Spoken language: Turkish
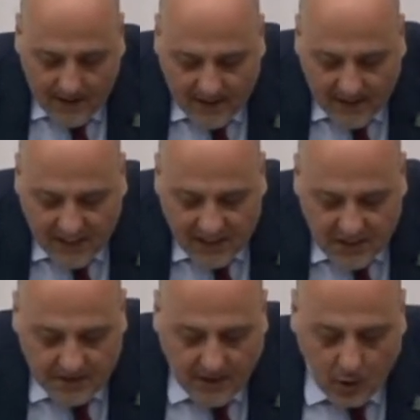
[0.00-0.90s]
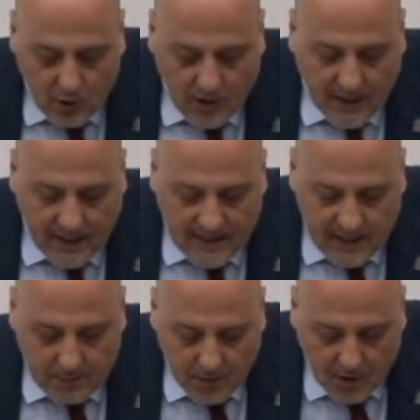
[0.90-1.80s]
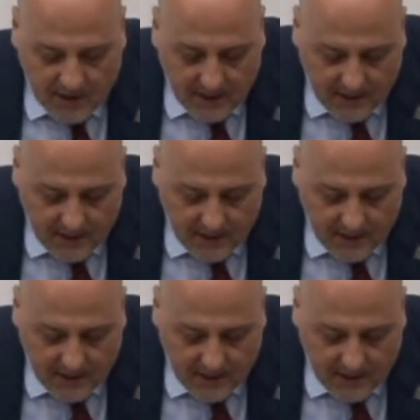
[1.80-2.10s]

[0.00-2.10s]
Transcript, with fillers: Adına geçiş ve yolcu garantili proje